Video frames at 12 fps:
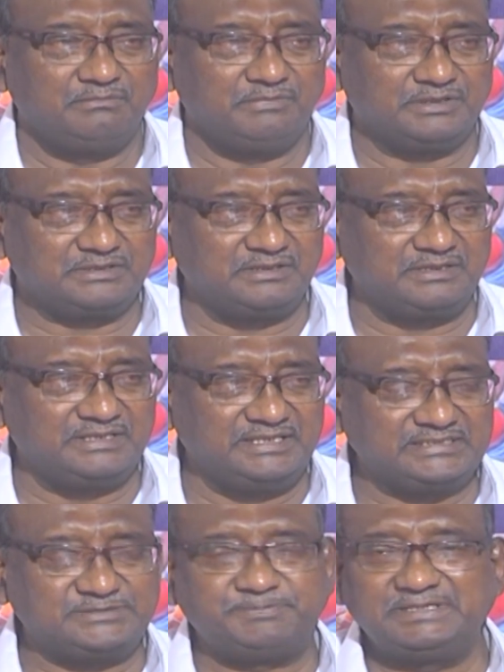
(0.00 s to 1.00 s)
మొత్తం
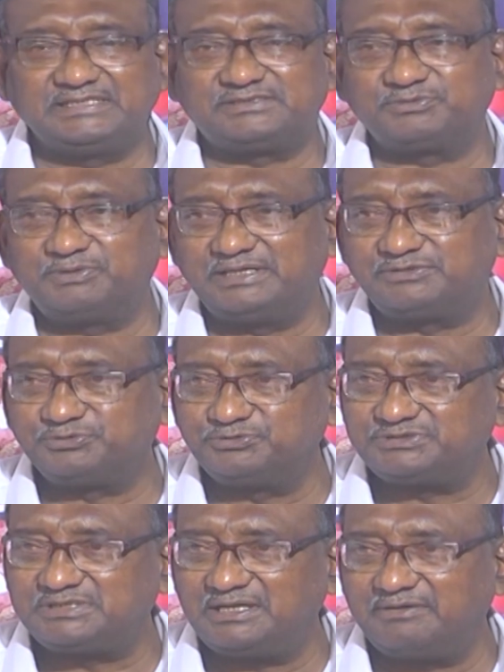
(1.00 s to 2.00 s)
టీఎస్పిఎస్వై
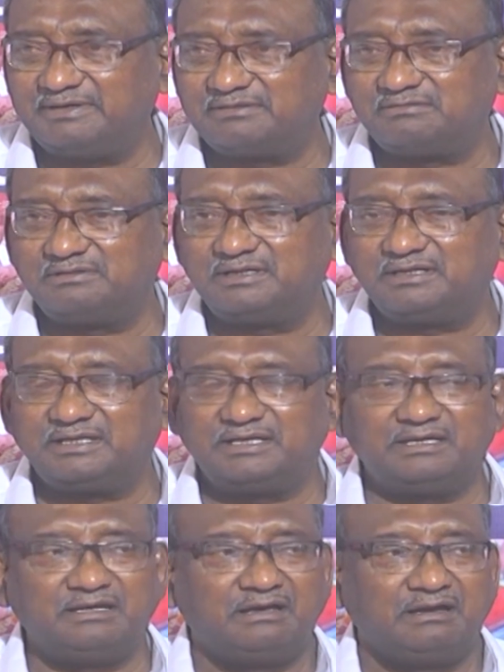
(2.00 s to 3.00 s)
చూస్తే ఏమవుతుందంటే
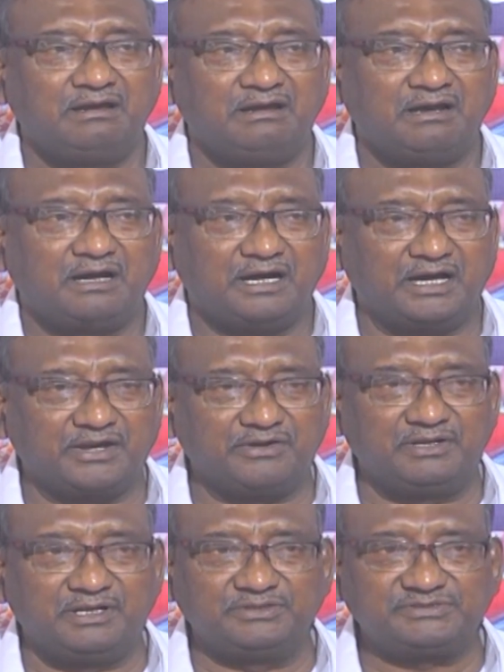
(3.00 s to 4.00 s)
ఆరు
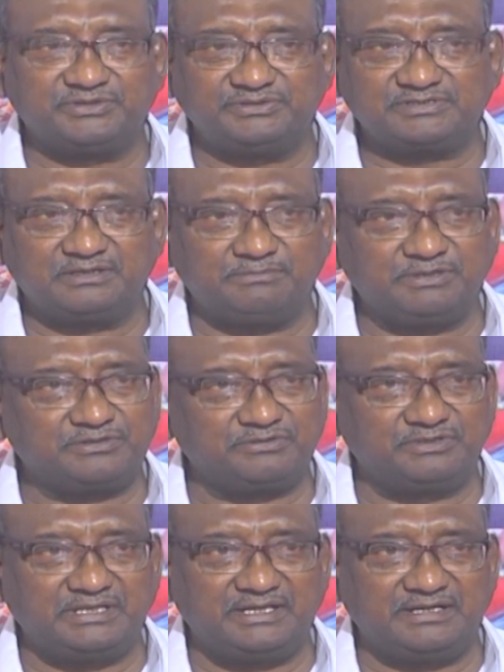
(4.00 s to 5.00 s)
నెలలు సంవత్సరం
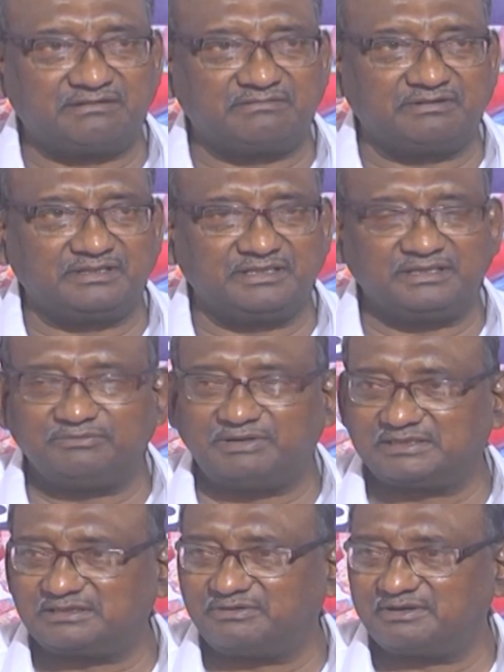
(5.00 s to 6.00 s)
పట్టుద్ది అనేటువంటిది
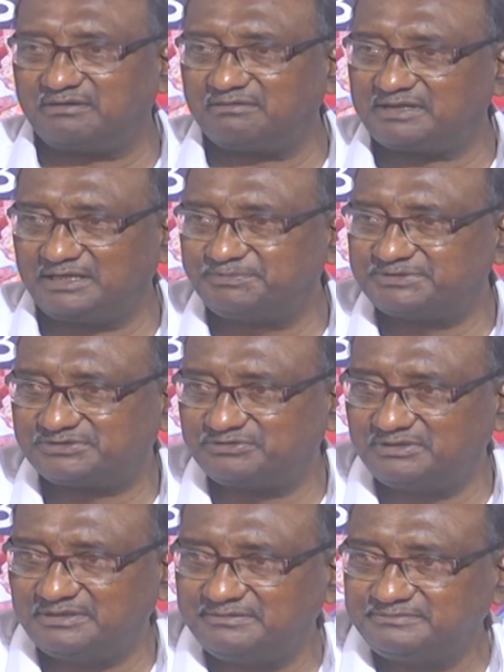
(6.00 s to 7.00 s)
వాతావరణం
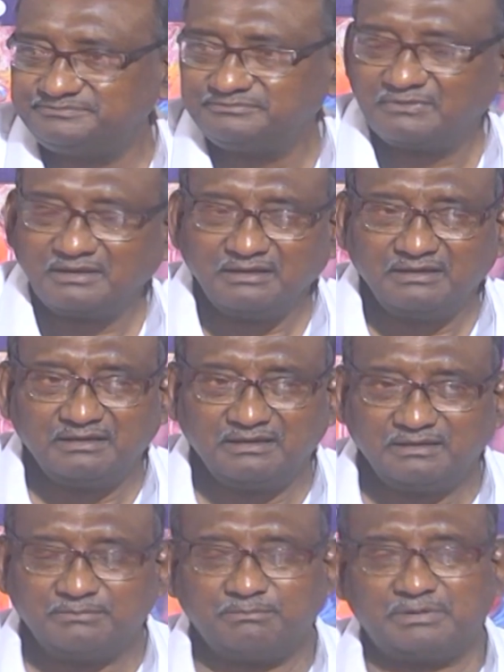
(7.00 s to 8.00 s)
కనిపిస్తుంది
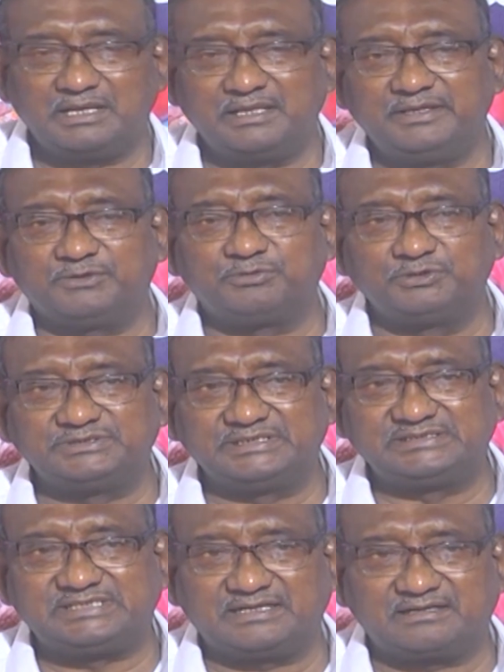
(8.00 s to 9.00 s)
మళ్ళీ ఈ
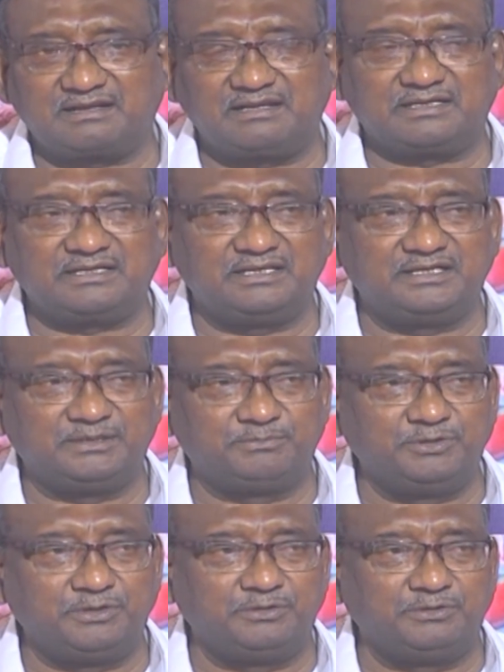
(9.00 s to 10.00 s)
కోచింగ్ సెంటర్లకి
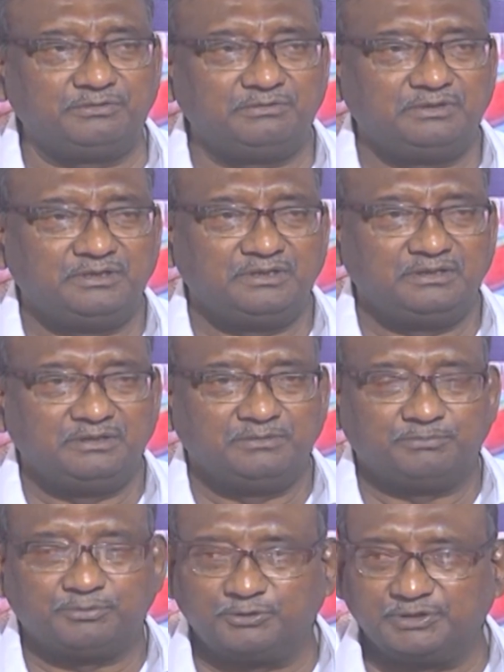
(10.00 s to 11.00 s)
డబ్బులు
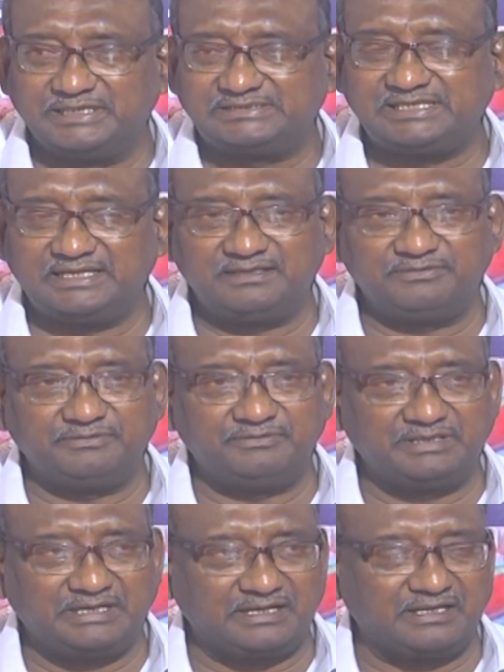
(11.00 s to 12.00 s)
పోగేసే
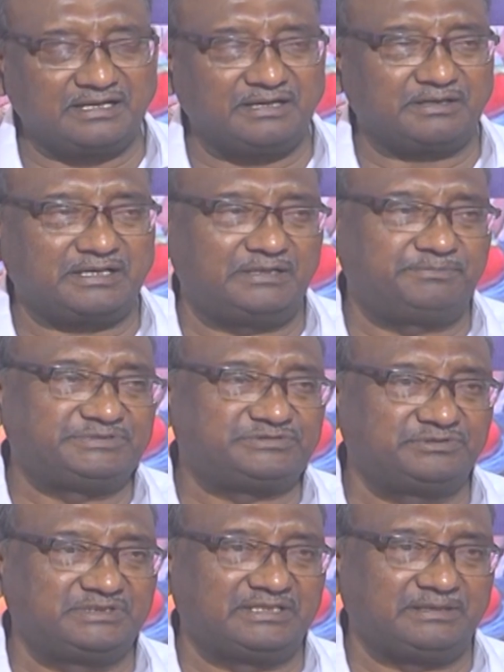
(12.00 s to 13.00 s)
విధానంగా
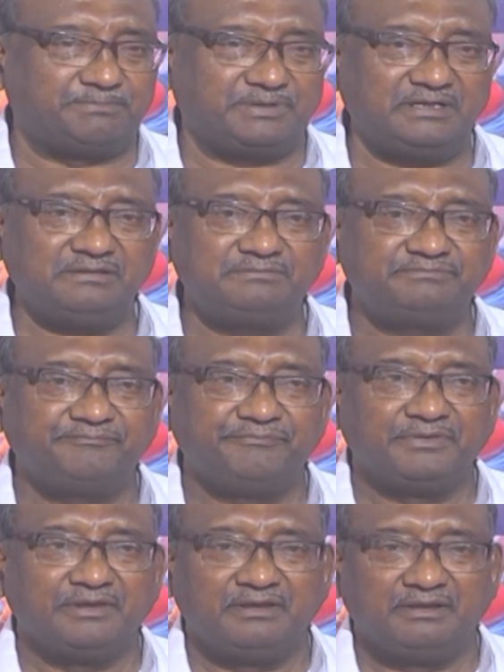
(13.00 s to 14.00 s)
కనిపిస్తుంది తప్ప
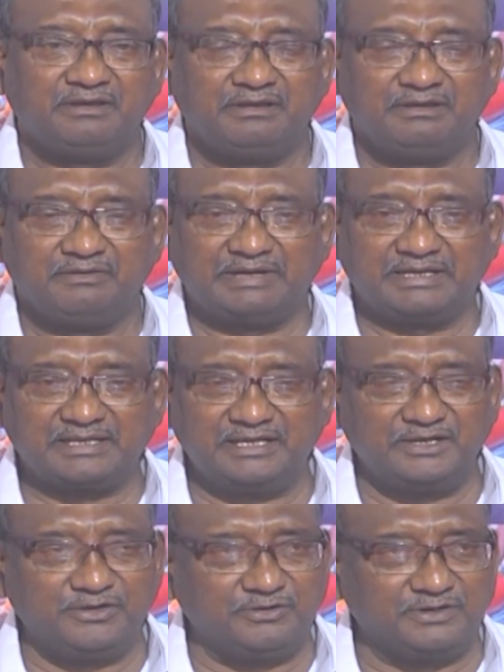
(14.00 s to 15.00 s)

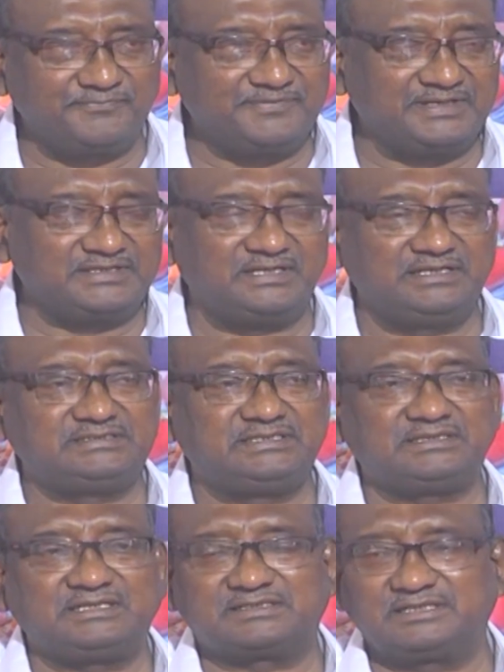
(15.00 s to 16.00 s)
వెంటనే నోటిఫికేషన్లు ఇచ్చి
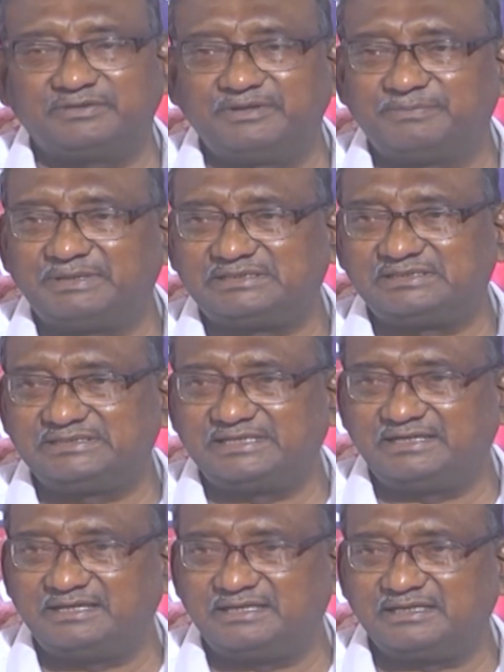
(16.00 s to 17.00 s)
తక్షణమే భర్తీ
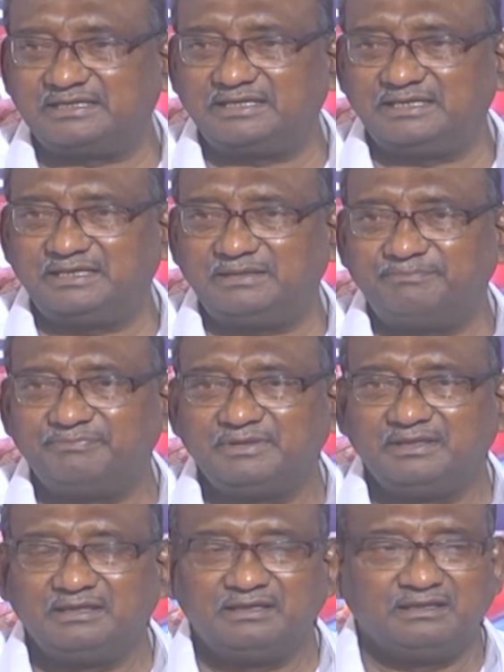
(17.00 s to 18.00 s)
చేయడానికి
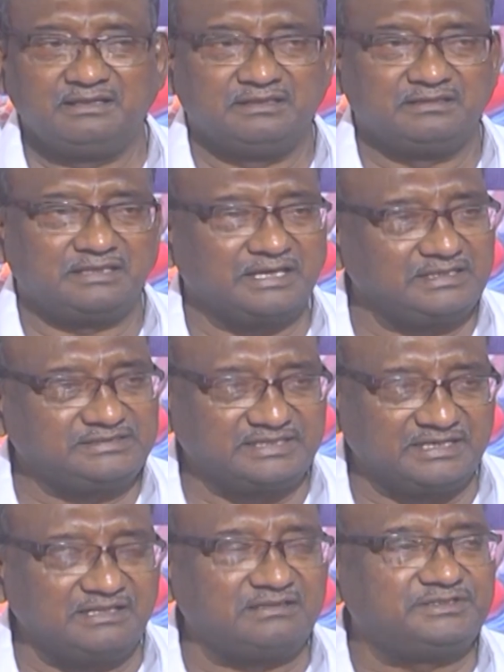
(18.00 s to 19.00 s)
తగిన
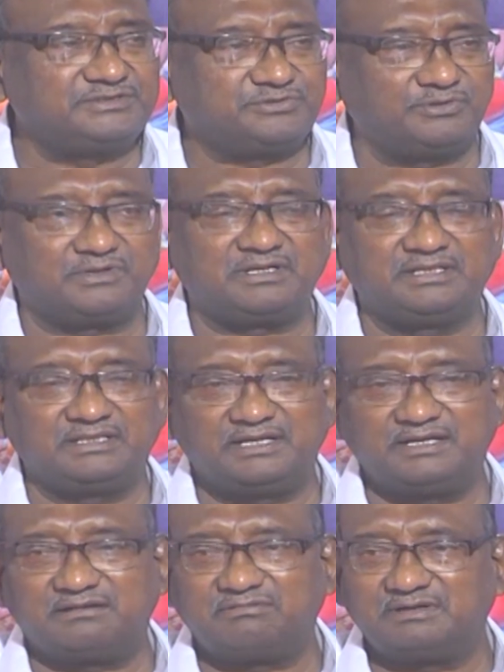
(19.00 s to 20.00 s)
చర్యలు తీసుకోవట్లేదు
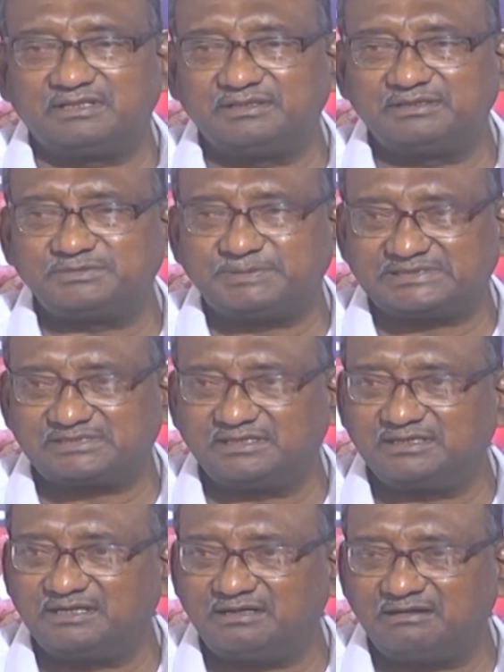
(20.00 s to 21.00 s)
అనేటువంటిది
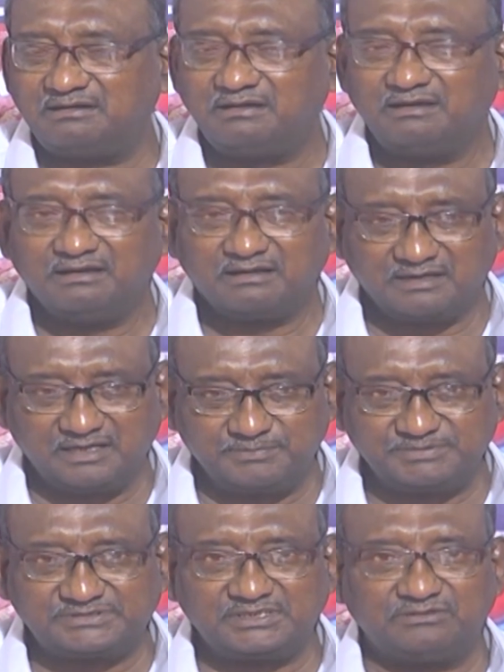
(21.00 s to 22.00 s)
స్పష్టంగా
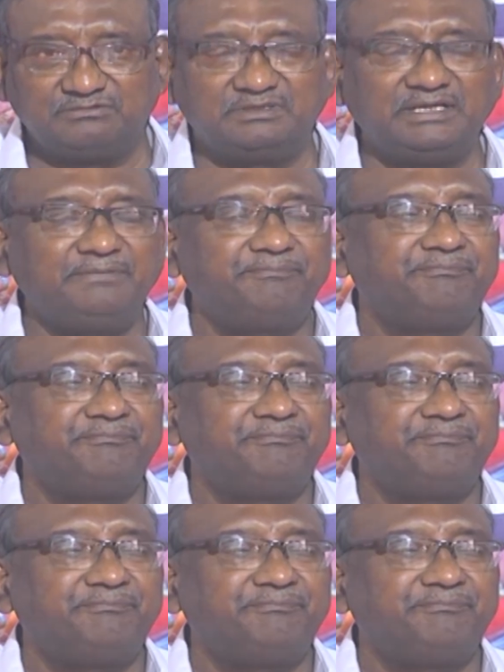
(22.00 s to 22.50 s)
కనిపిస్తూ ఉంది